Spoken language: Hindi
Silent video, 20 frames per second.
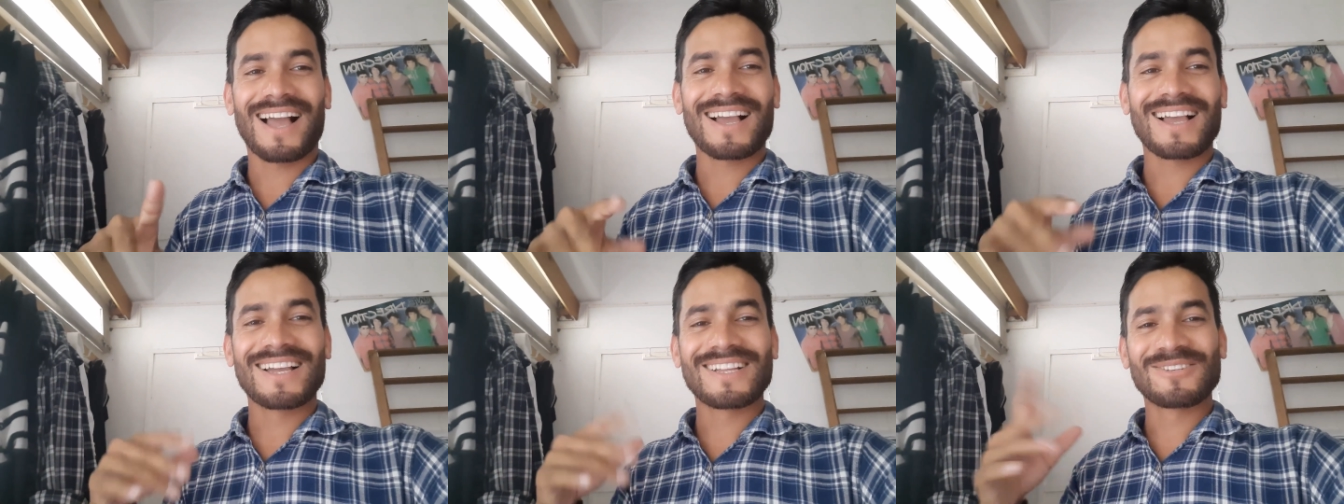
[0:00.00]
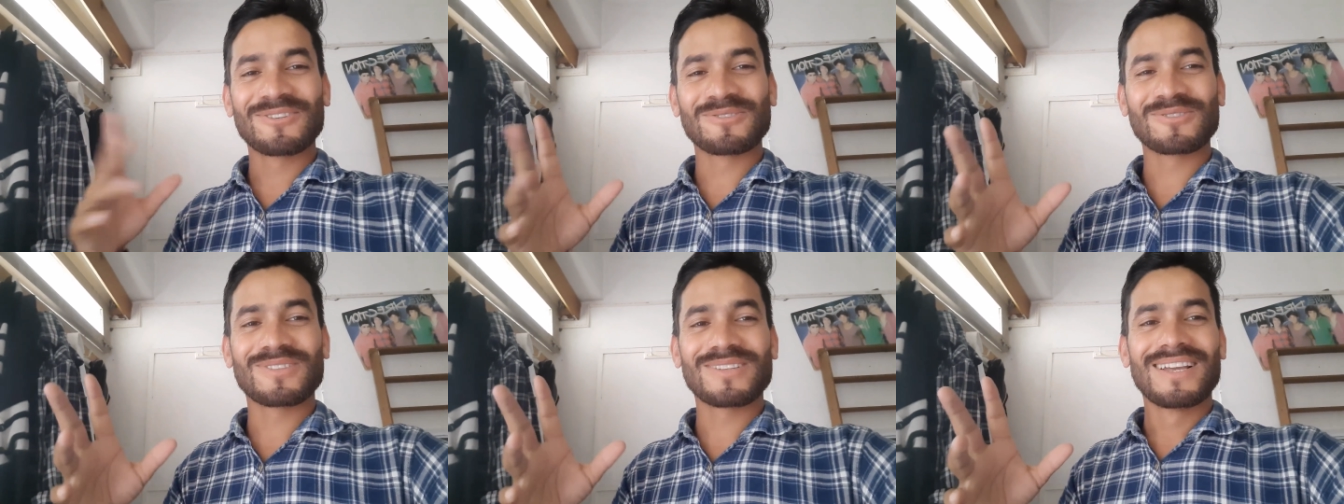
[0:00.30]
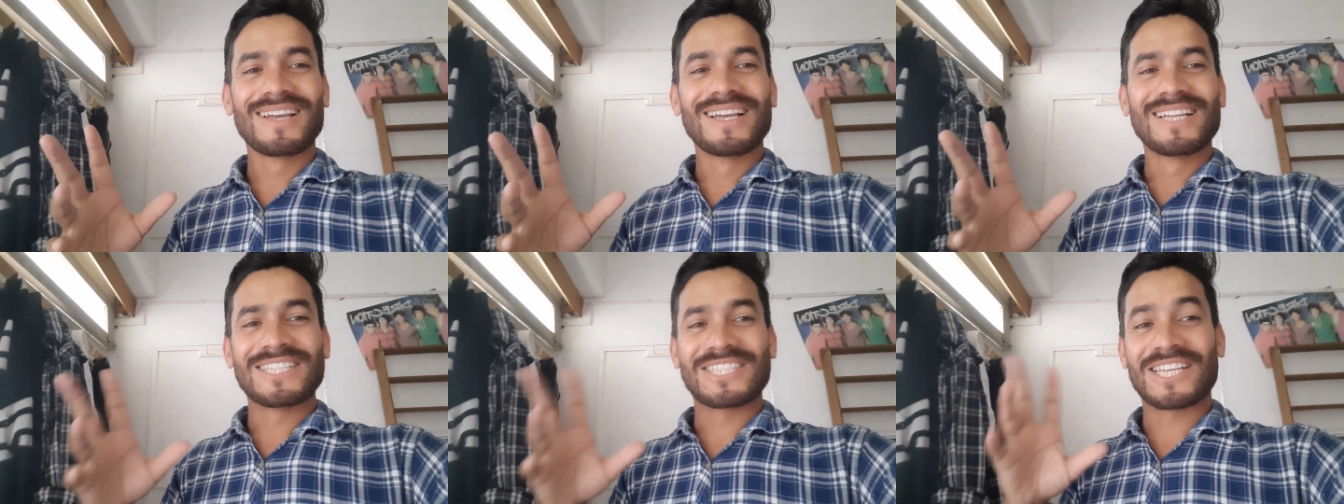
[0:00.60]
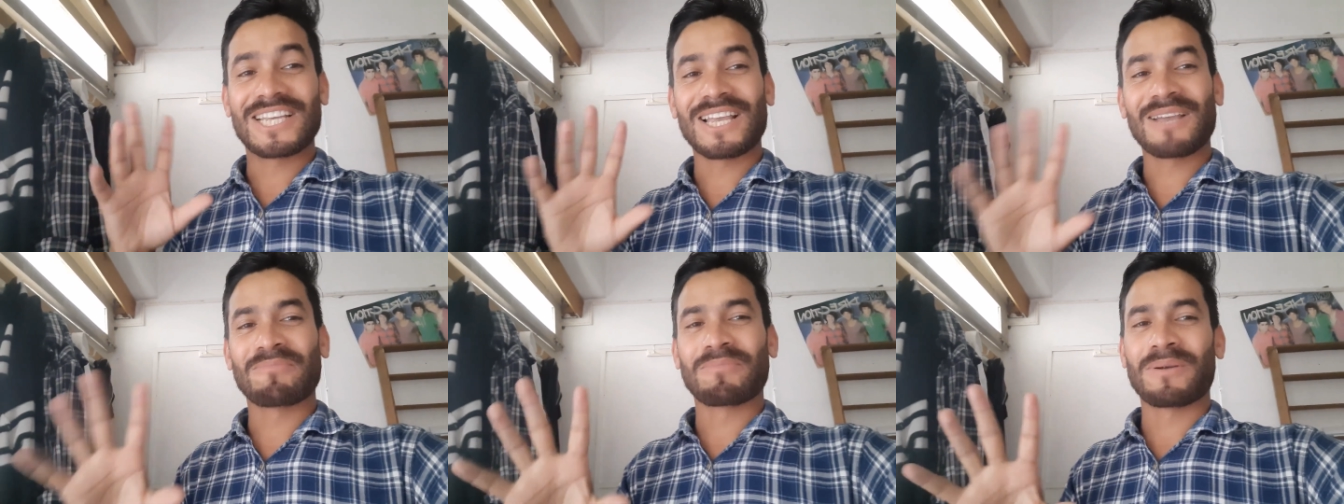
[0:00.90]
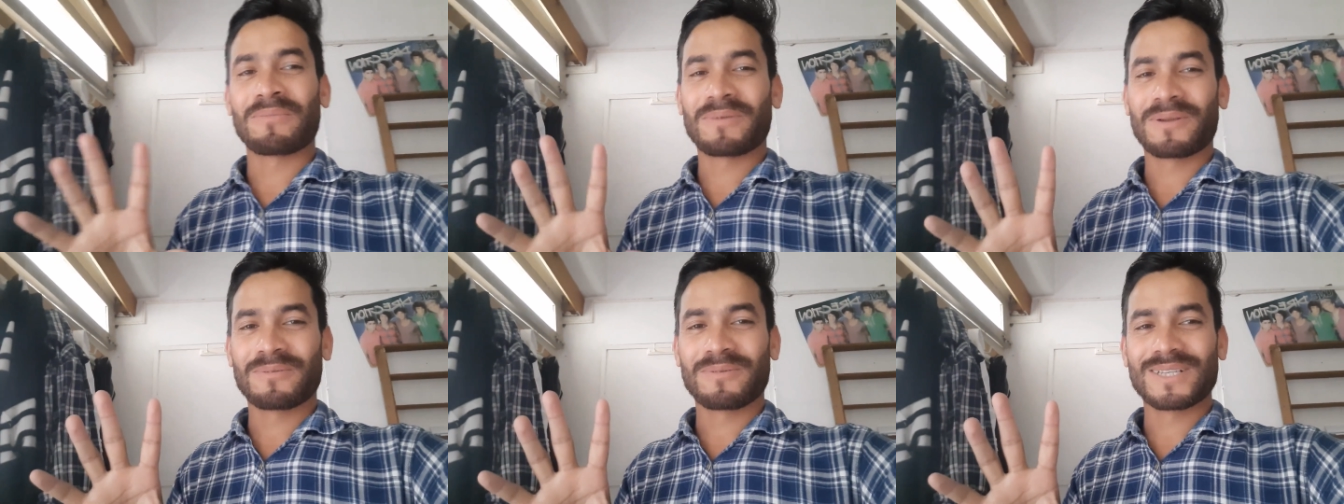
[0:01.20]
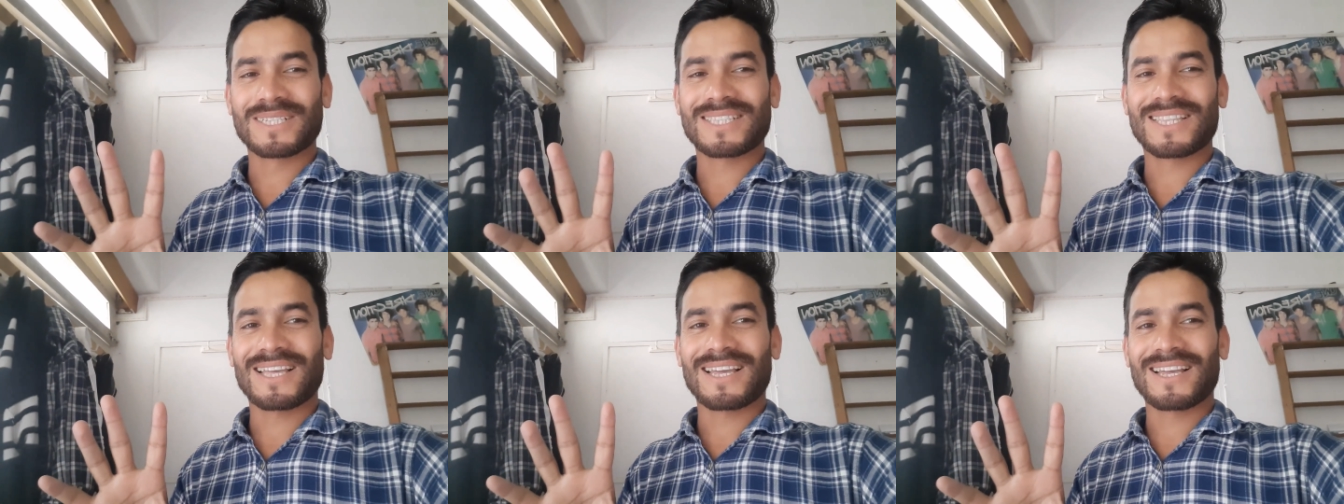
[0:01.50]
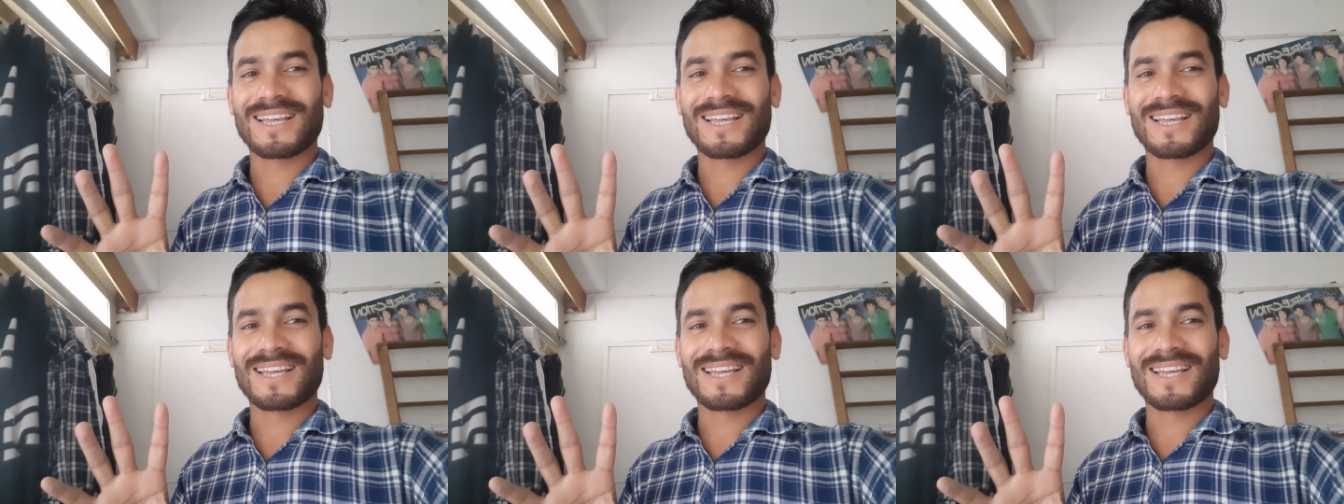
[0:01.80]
आगे जो छः पेपर बचते